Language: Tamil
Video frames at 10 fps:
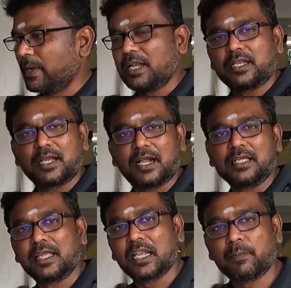மேலே இருக்கிற
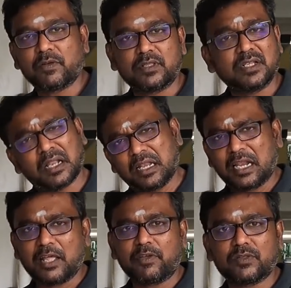அழுக்கு எல்லாமே வந்து
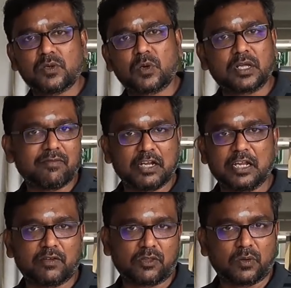நல்லாவே வந்து உங்களுக்கு
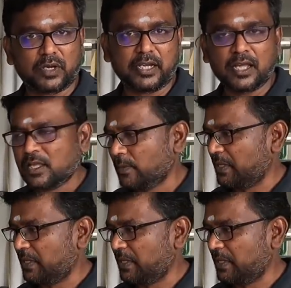வெளியில் வந்துடும் ரைட்டா